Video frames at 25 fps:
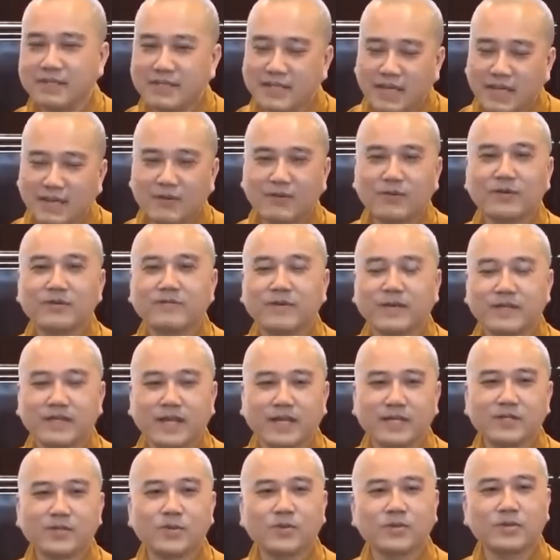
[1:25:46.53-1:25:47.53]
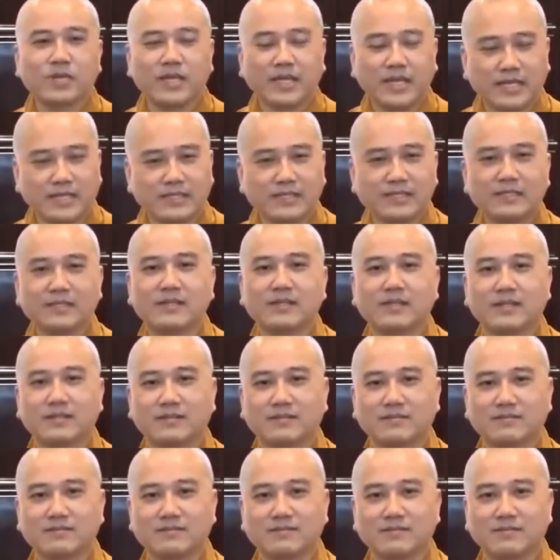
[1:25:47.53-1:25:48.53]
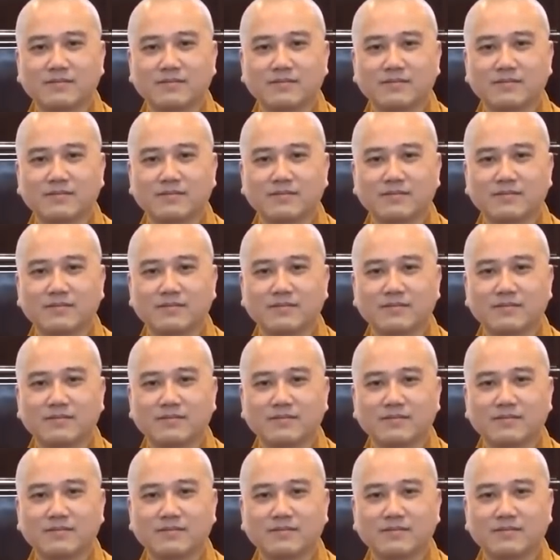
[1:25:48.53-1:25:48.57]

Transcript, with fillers: Bây giờ quý vị thấy tu thiền chưa?